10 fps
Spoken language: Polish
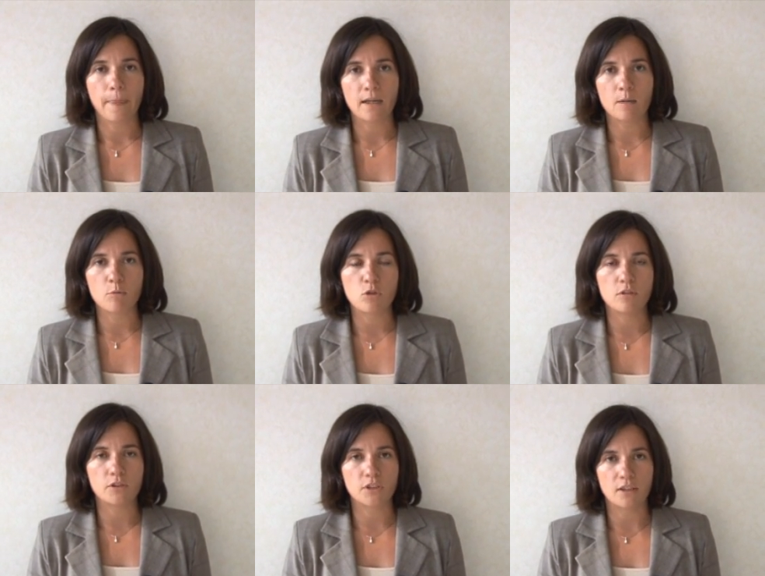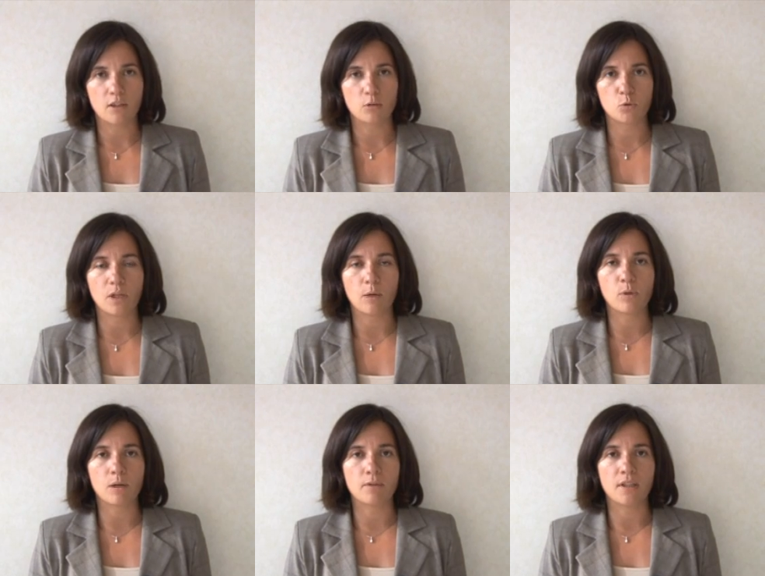taka możliwość, taka usługa
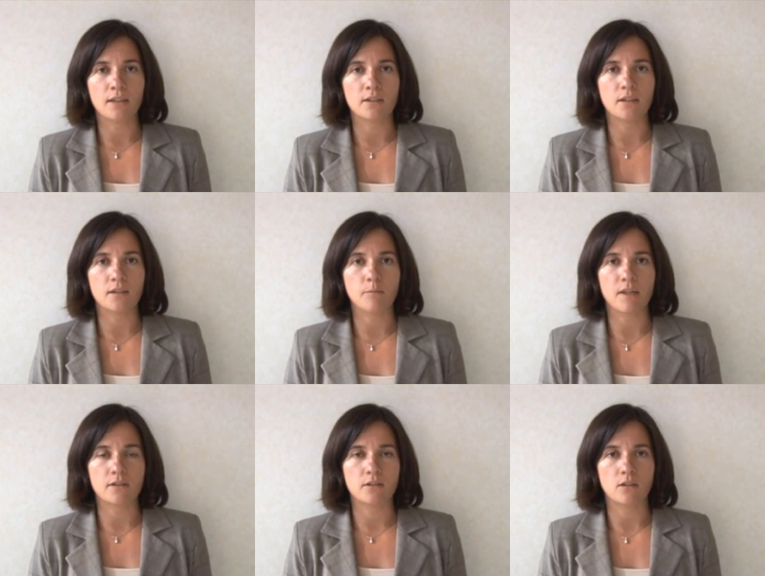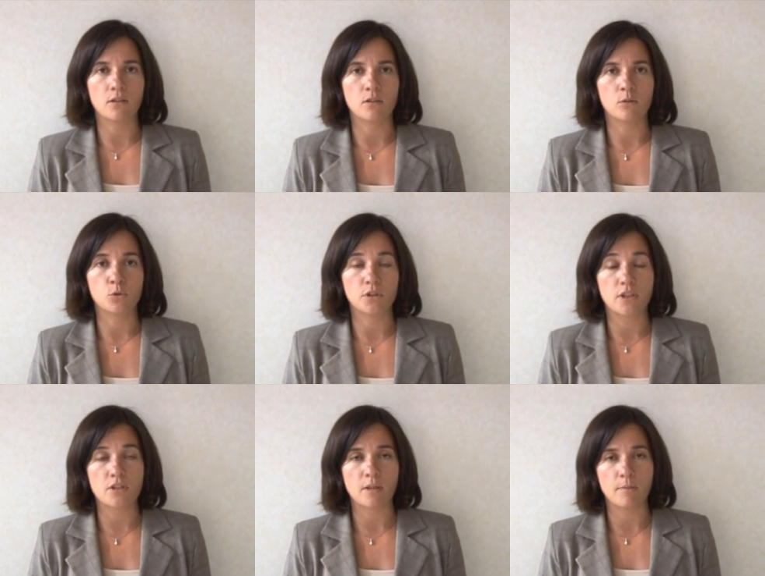byłaby dla nich bardzo
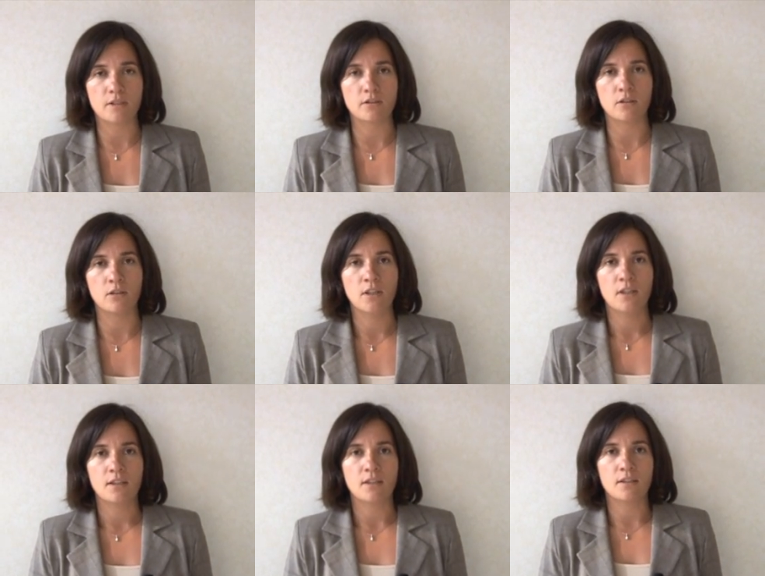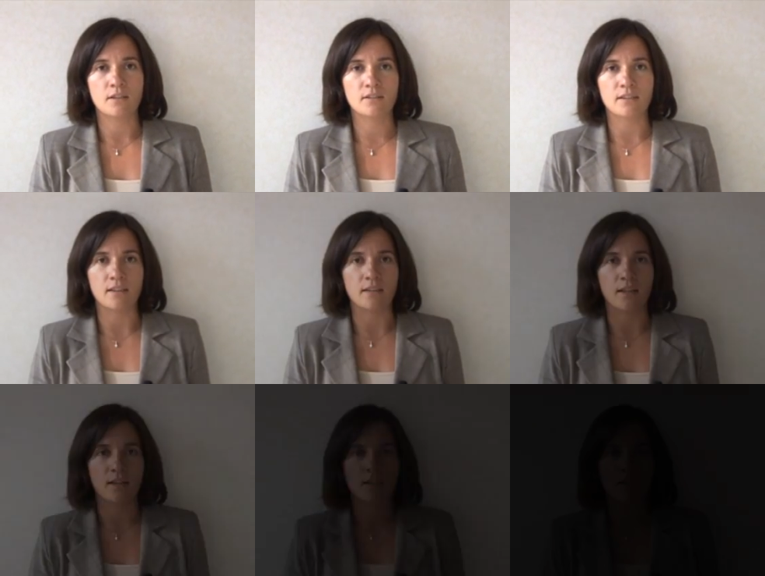użyteczna, bardzo cenna.